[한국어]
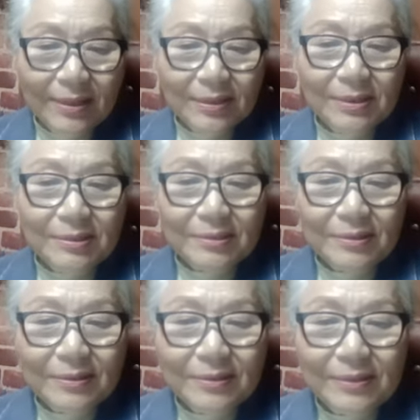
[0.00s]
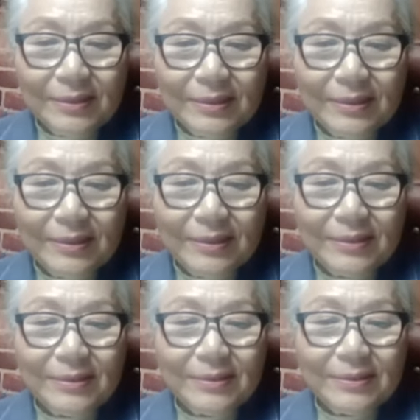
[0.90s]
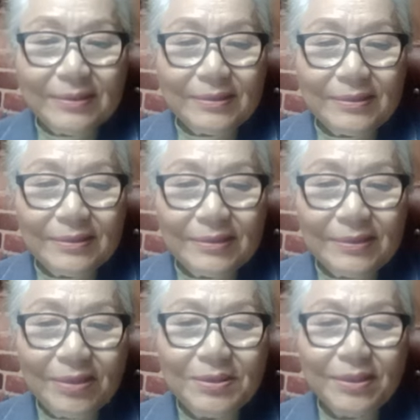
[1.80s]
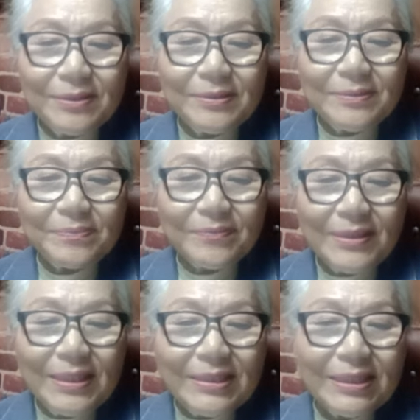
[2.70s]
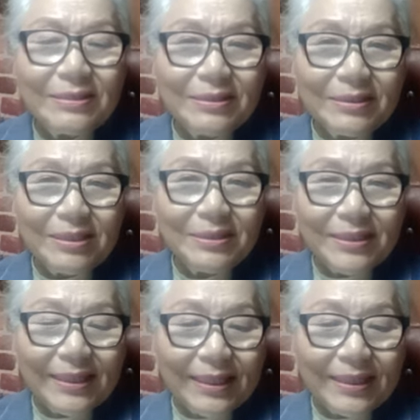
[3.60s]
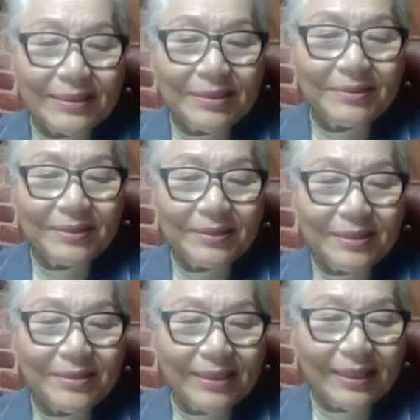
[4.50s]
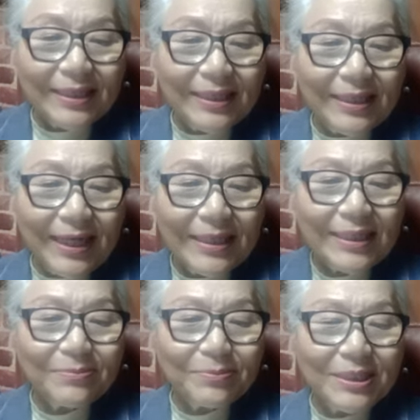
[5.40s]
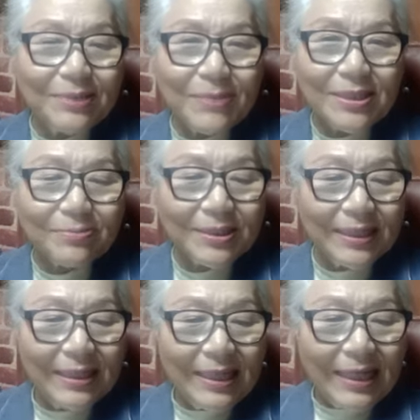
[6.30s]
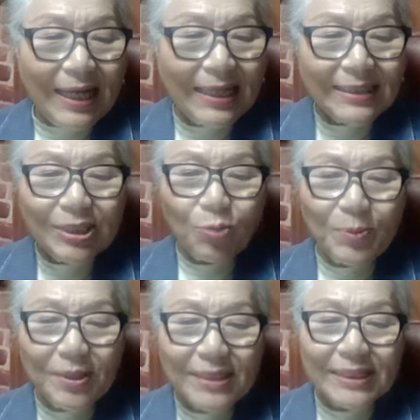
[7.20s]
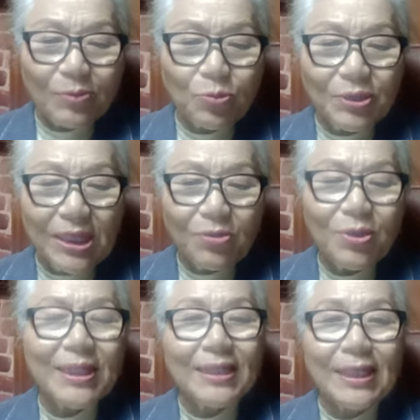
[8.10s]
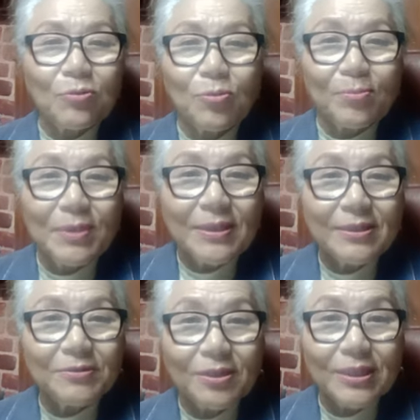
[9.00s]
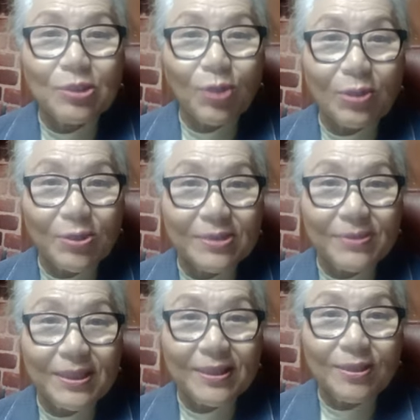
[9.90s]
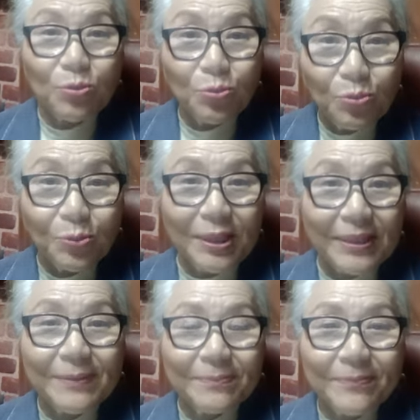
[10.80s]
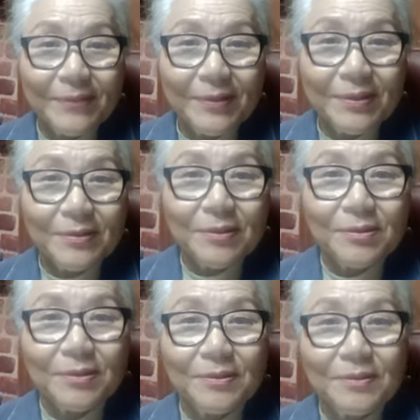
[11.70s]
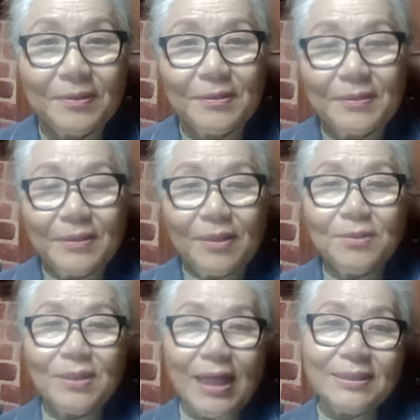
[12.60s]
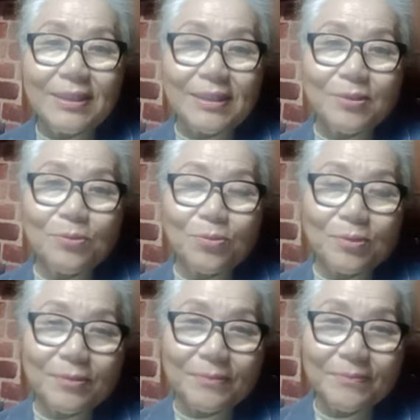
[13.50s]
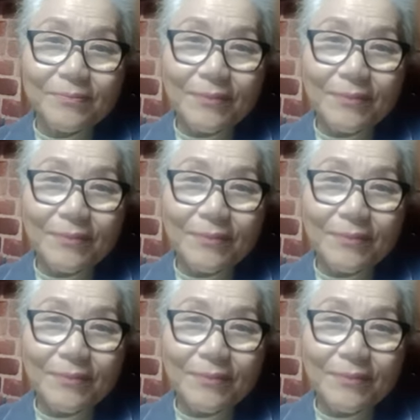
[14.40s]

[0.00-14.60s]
그래서 어, 성경은 2000년 전이나 현, 현재나 하나님 말씀은 한치도 변하지 않고 영원하다고 성경 기록하고 있습니다. 누누이. 그래서 어떤 가짜 성도는